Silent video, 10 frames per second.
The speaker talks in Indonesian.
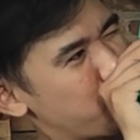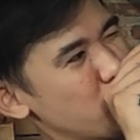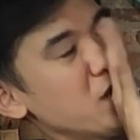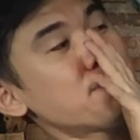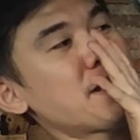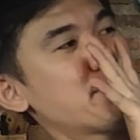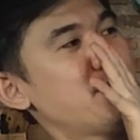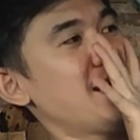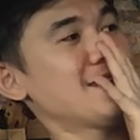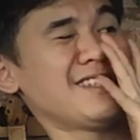Mungkin
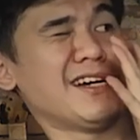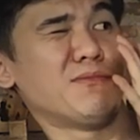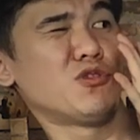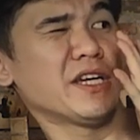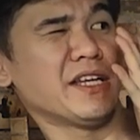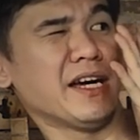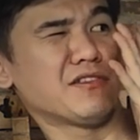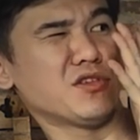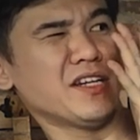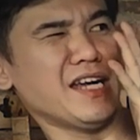14 ya mungkin ya.
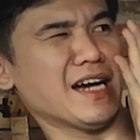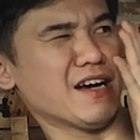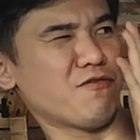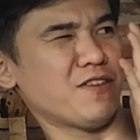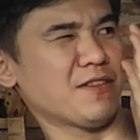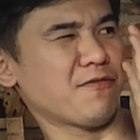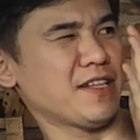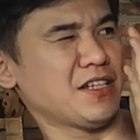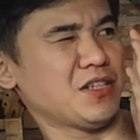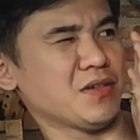Soalnya dia agak
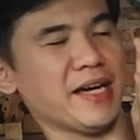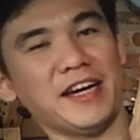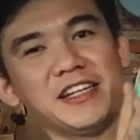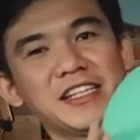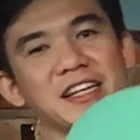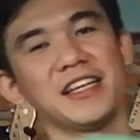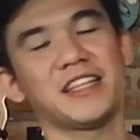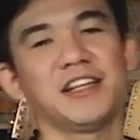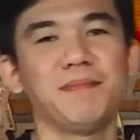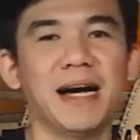flat-flat gitu kayak
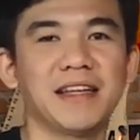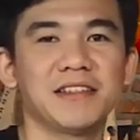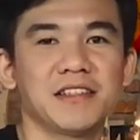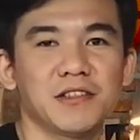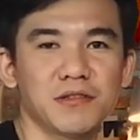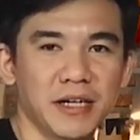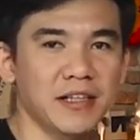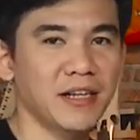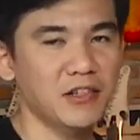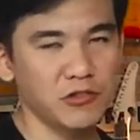gitar-gitar Ibanez gitu.
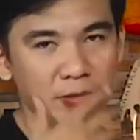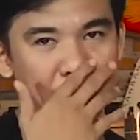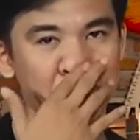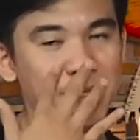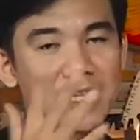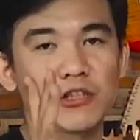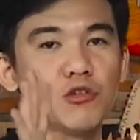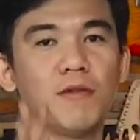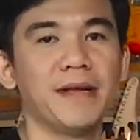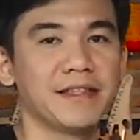Kayaknya radiusnya 14 atau
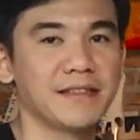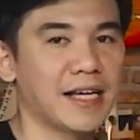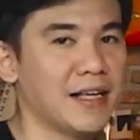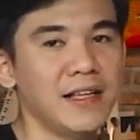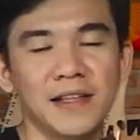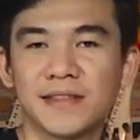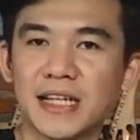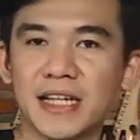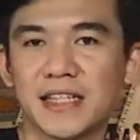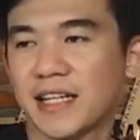12 entah.
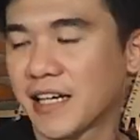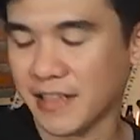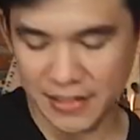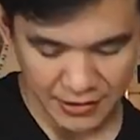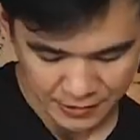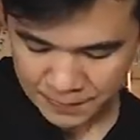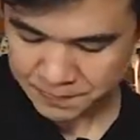Entah kita lihat lagi.